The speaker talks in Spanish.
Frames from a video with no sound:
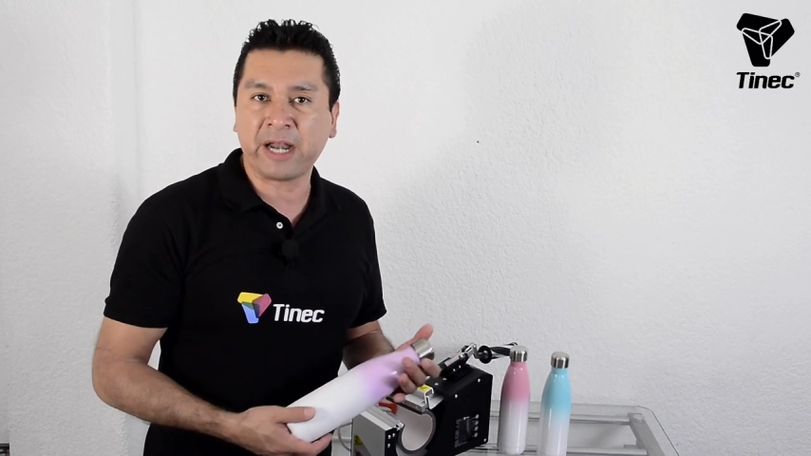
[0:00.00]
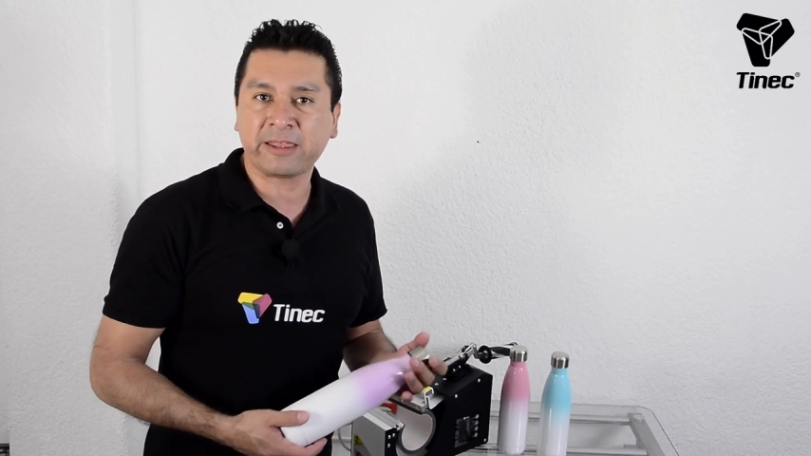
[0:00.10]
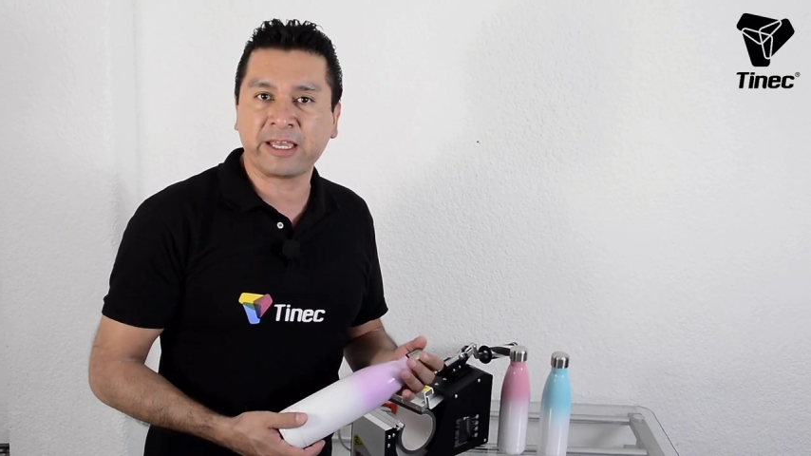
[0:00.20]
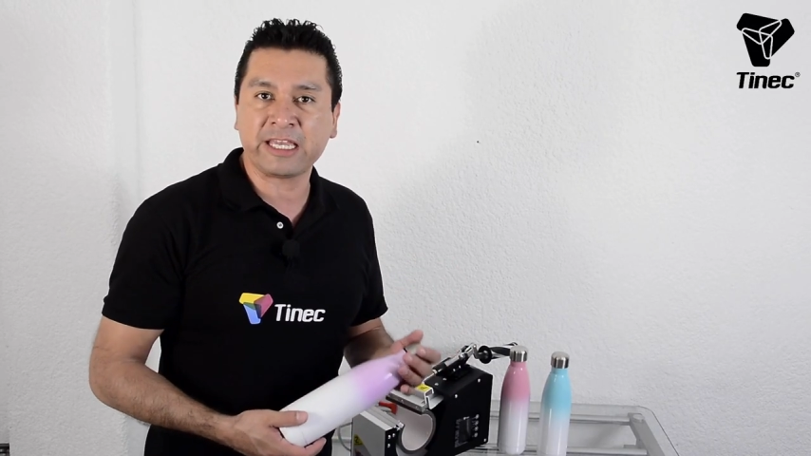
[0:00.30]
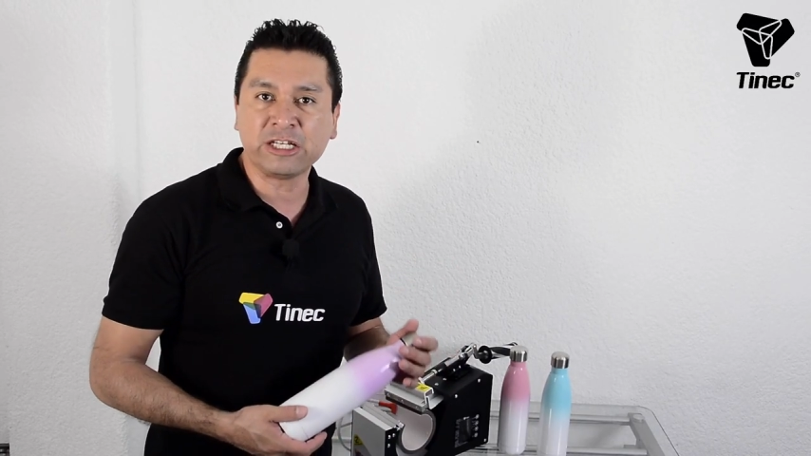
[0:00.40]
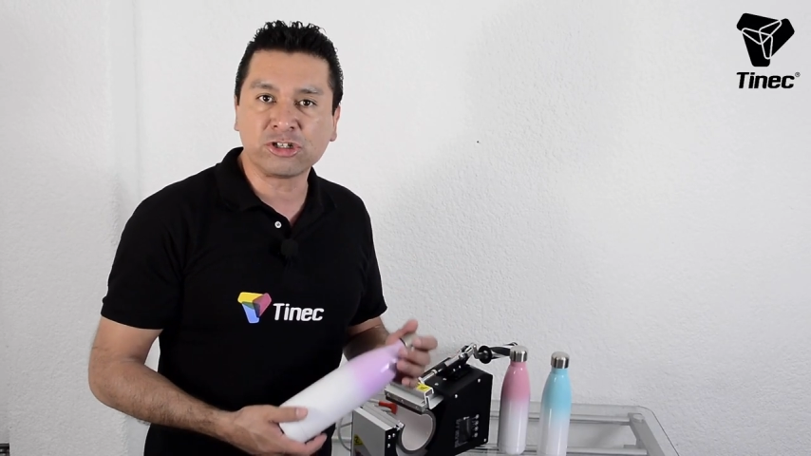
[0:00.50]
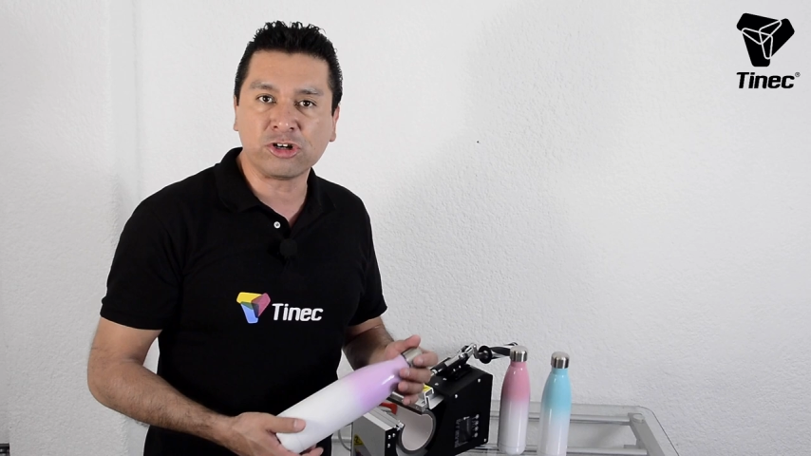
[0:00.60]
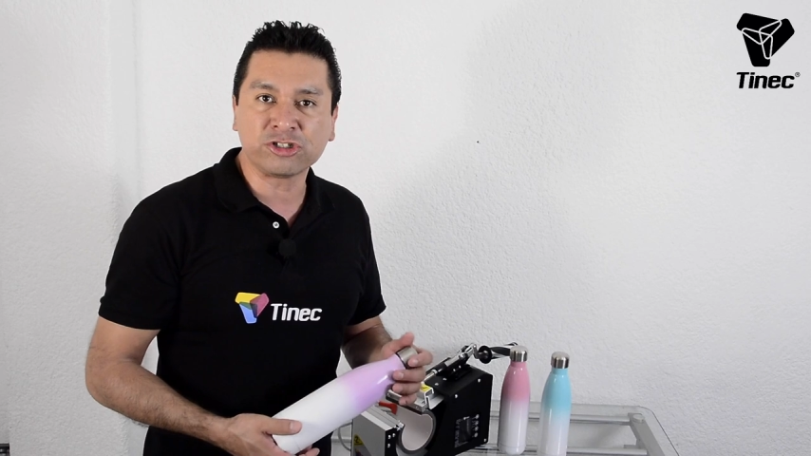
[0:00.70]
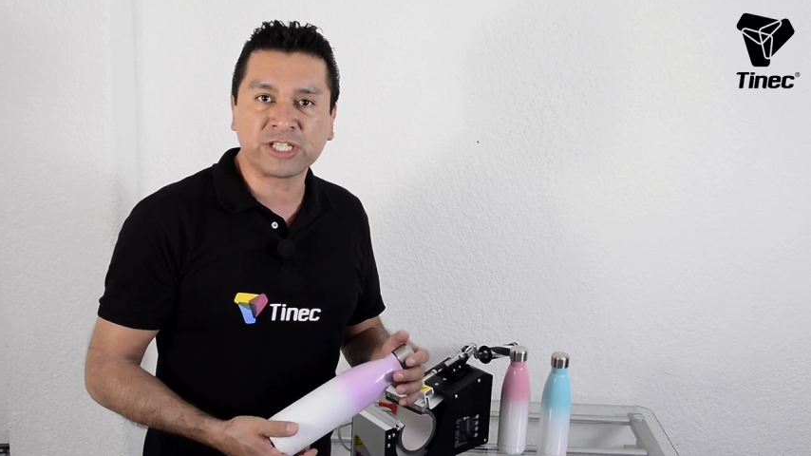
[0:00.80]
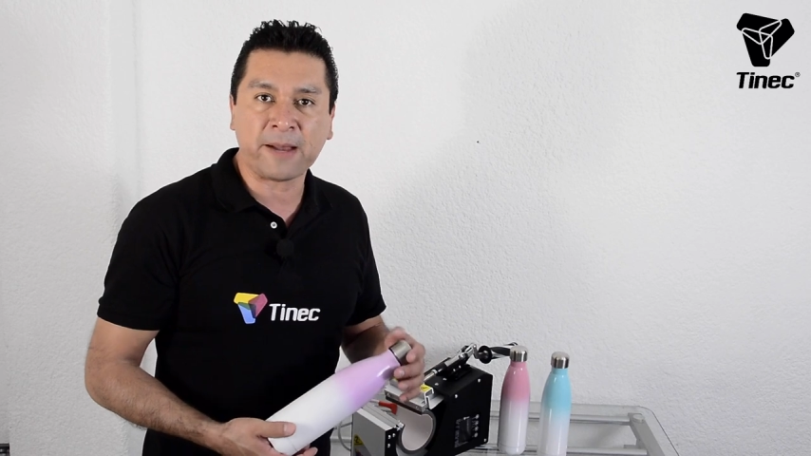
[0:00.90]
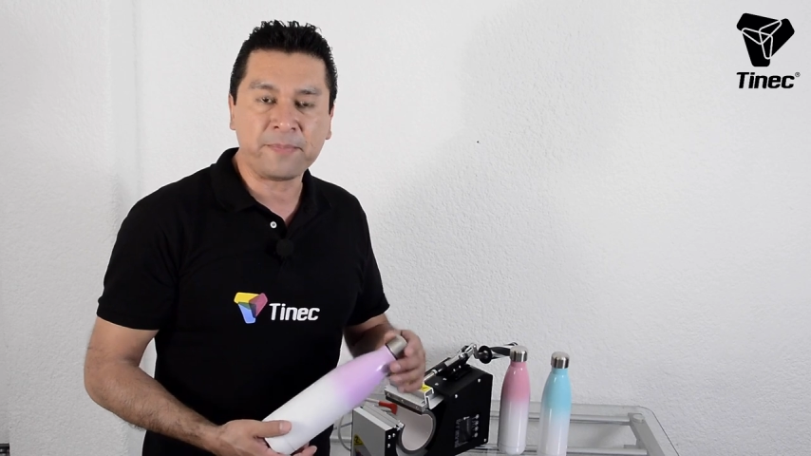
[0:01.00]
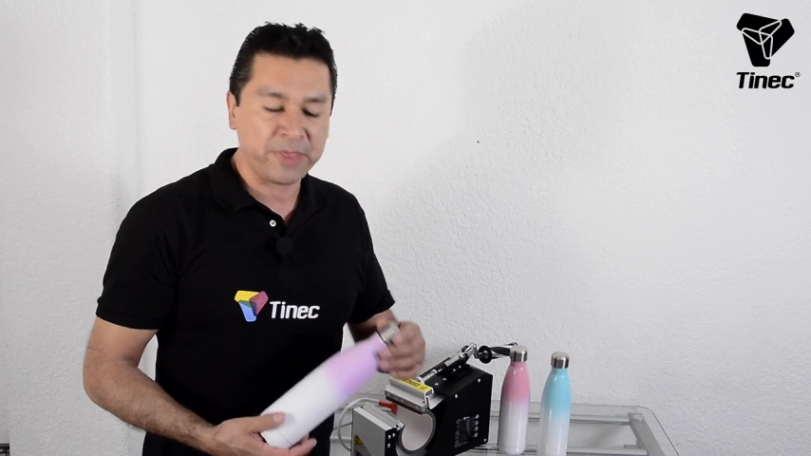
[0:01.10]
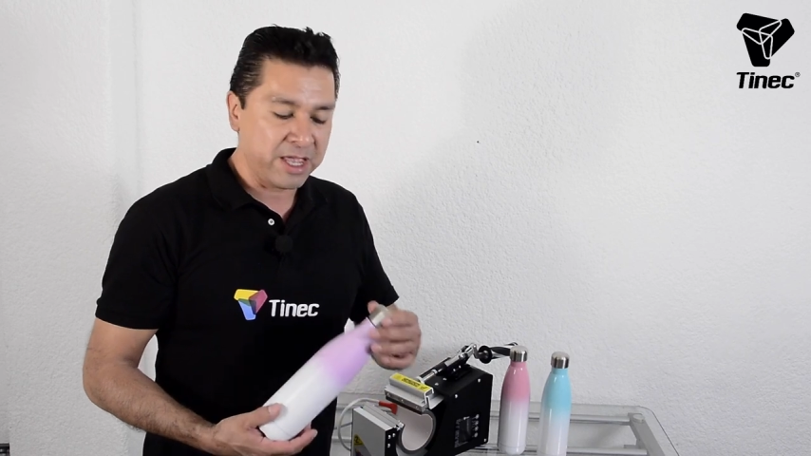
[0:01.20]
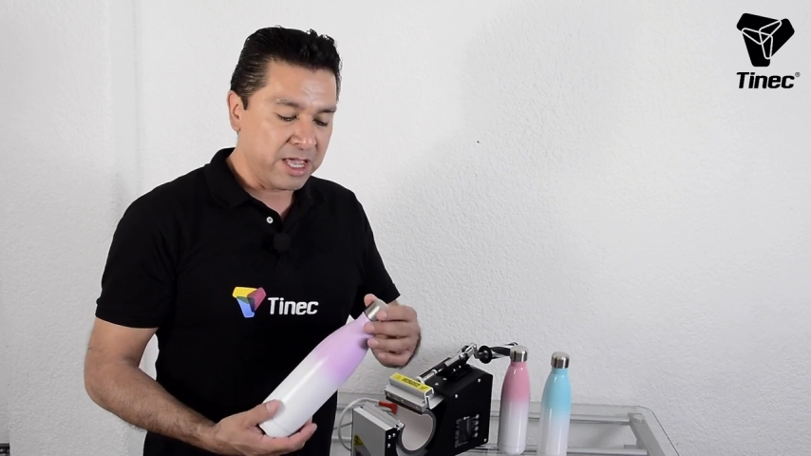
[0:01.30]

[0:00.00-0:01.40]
verde y rosa.